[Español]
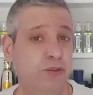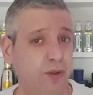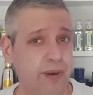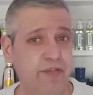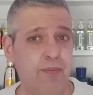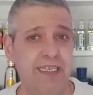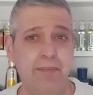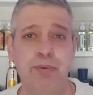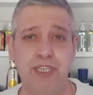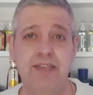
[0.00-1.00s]
no de una forma
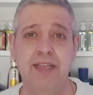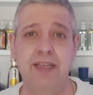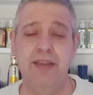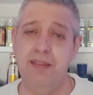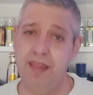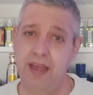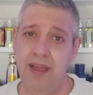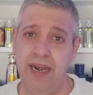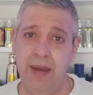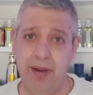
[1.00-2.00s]
tan potente,
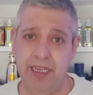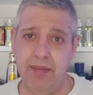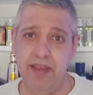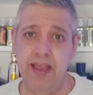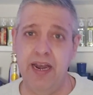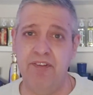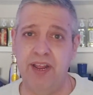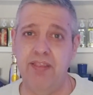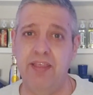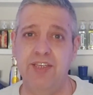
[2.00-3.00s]
quizá en la parte media de la
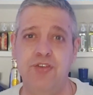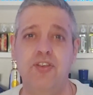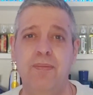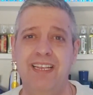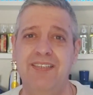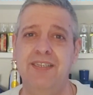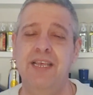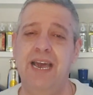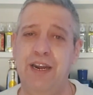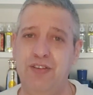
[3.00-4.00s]
fragancia es donde vais
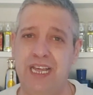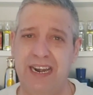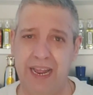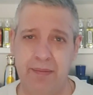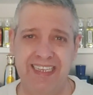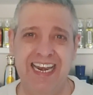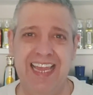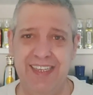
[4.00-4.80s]
a notar realmente la